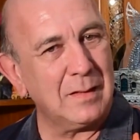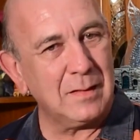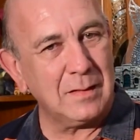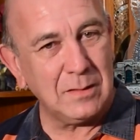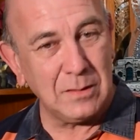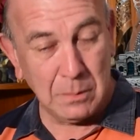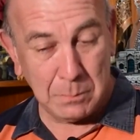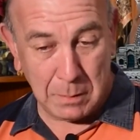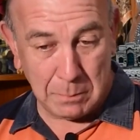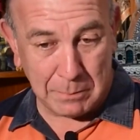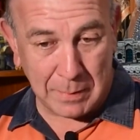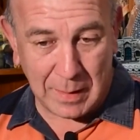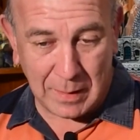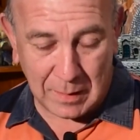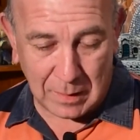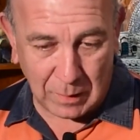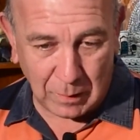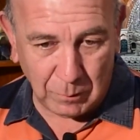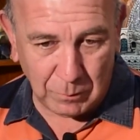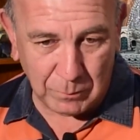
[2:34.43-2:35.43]
Sí, mi
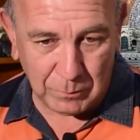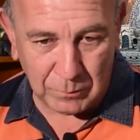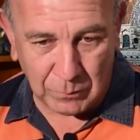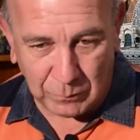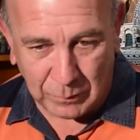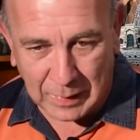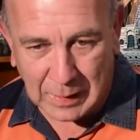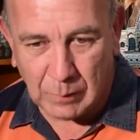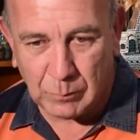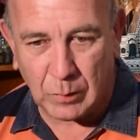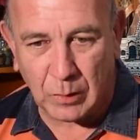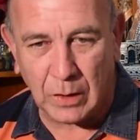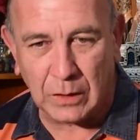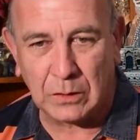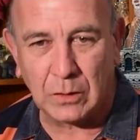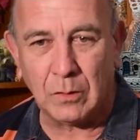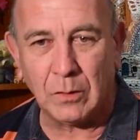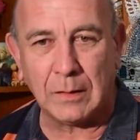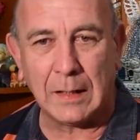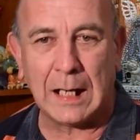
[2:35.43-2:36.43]
padre es Félix
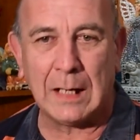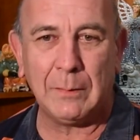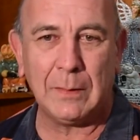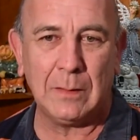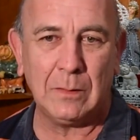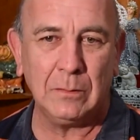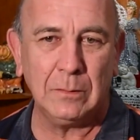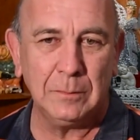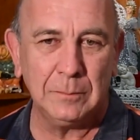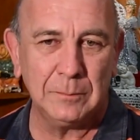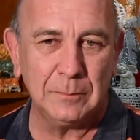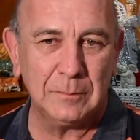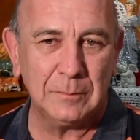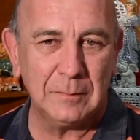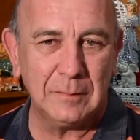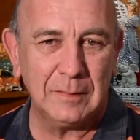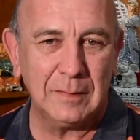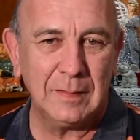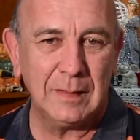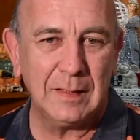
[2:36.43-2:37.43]
Florentino Cábalo
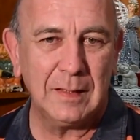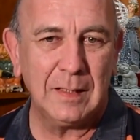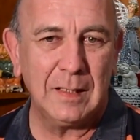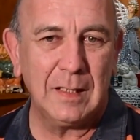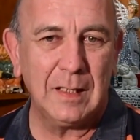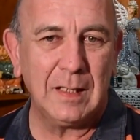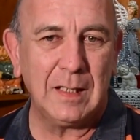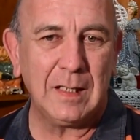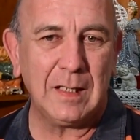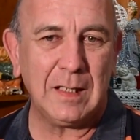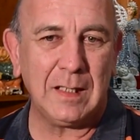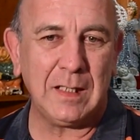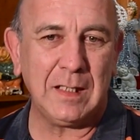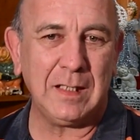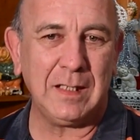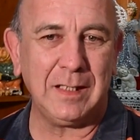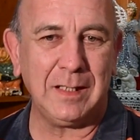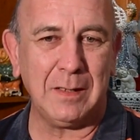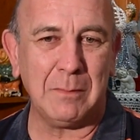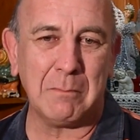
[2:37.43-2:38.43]

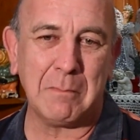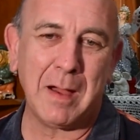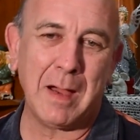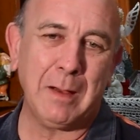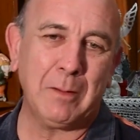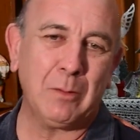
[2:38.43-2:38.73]
y más